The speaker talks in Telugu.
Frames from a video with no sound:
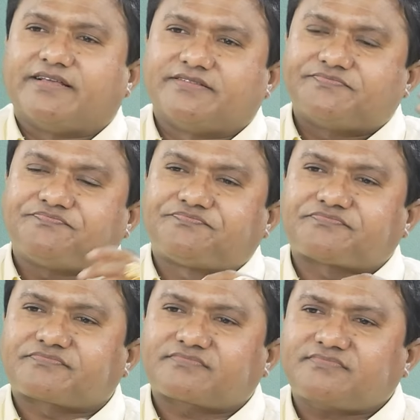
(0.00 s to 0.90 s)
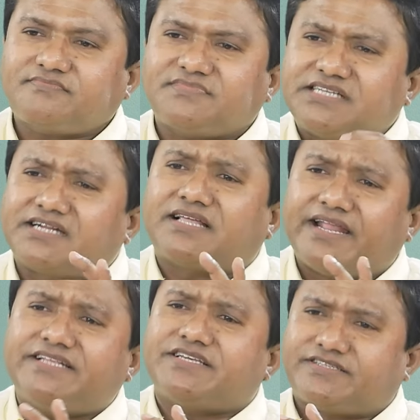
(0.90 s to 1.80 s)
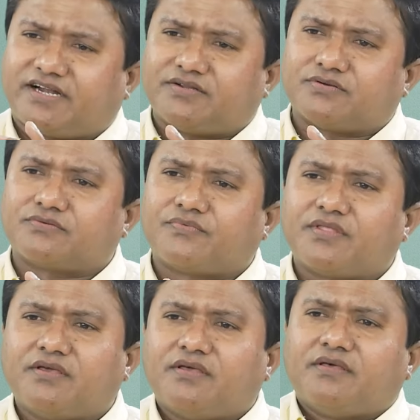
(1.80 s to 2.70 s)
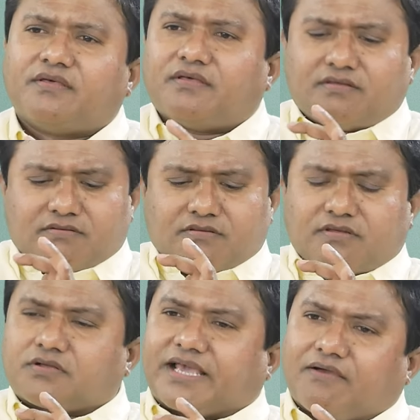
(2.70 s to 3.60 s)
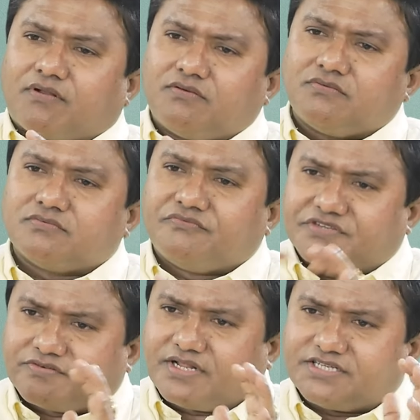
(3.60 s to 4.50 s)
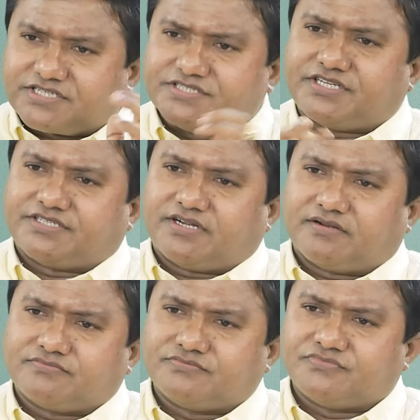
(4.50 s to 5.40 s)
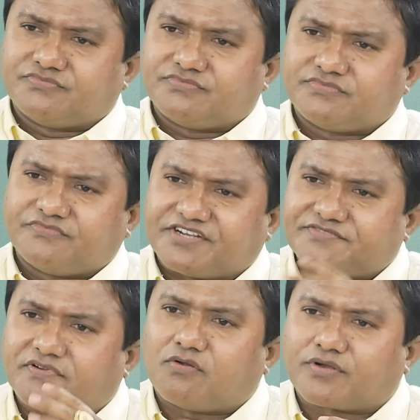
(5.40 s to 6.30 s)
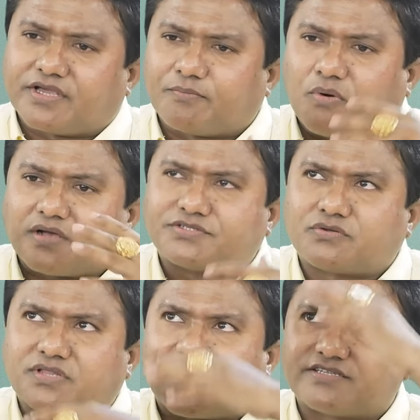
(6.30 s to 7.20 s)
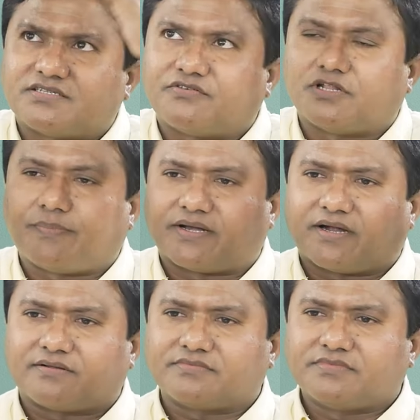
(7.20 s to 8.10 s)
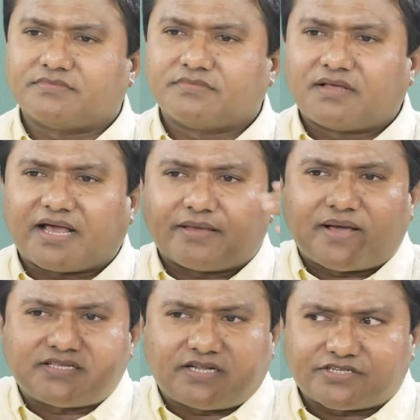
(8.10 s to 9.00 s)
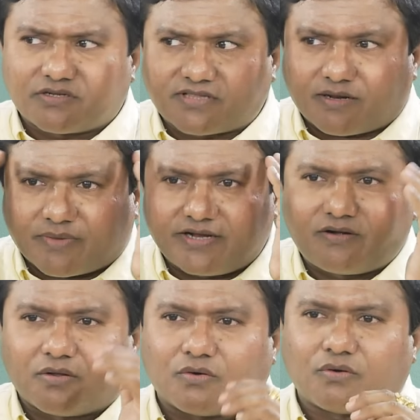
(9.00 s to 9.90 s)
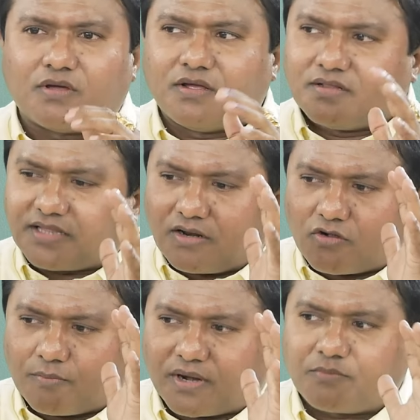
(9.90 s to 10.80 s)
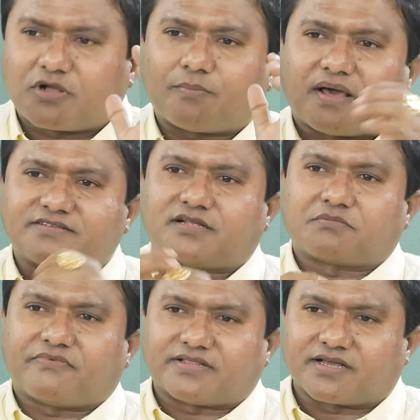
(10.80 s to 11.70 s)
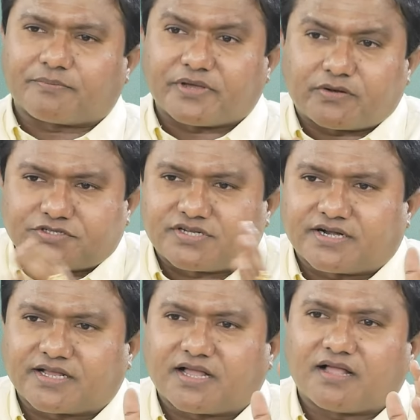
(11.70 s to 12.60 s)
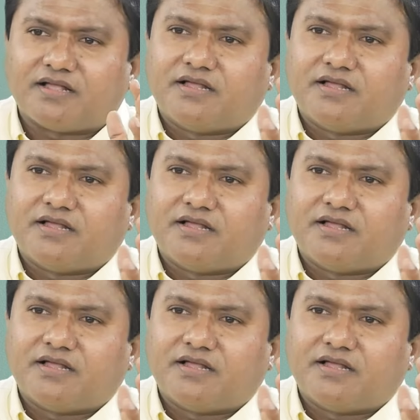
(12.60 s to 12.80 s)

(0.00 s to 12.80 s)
అయింది ఇక్కడ తను ఏం చేశాడు కేవలం విజువలైజేషన్ చేశాడు hmm. విశ్వంలోకి పాజిటివ్ థాట్స్ని వదిలిపెట్టాడు ఆ ఇమాజినేషన్ తన మైండ్లో తన ఒక ప్రముఖ పారిశ్రామికవేత్తగా పేరు వచ్చినట్టుగా